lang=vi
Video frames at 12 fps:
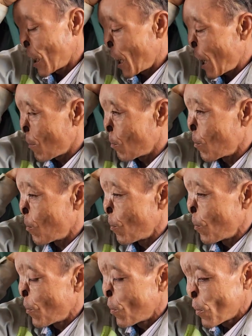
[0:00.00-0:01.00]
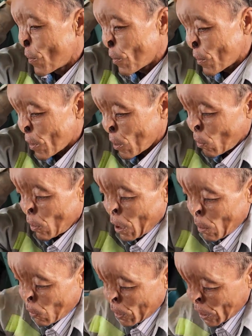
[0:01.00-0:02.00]
dạ không cũng
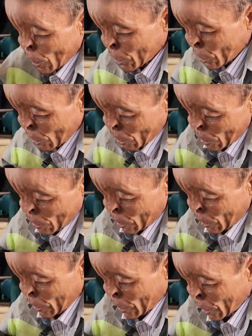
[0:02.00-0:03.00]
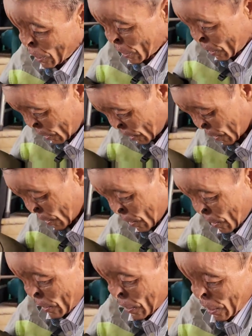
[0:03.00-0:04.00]
không có chơi sơ cái gì hết
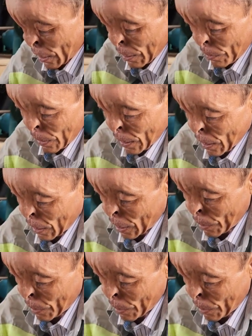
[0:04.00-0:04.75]
chỉ mà